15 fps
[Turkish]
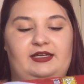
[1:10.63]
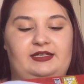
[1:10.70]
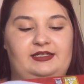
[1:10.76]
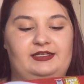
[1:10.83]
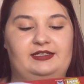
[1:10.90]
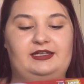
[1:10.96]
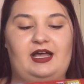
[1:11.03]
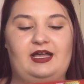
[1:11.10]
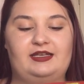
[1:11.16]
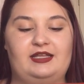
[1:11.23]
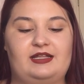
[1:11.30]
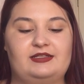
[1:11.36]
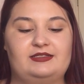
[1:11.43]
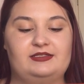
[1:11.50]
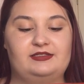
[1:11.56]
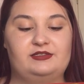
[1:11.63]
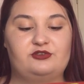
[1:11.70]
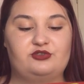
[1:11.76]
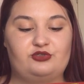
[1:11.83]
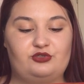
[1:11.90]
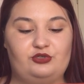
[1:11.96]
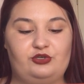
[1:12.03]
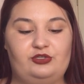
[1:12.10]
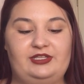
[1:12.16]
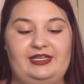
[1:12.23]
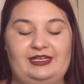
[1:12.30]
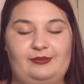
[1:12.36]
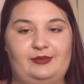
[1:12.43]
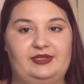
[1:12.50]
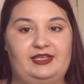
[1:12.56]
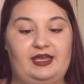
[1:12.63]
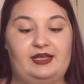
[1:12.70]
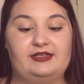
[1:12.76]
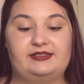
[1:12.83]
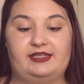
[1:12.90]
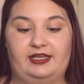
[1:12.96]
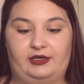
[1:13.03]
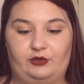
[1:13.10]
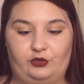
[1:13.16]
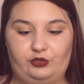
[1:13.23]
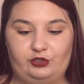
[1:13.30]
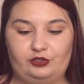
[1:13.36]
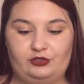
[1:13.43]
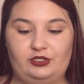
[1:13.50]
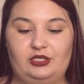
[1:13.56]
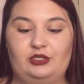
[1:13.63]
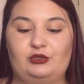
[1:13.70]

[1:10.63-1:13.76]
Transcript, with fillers: Ee, kaynattığınız suyu derin bir kaseye koyun.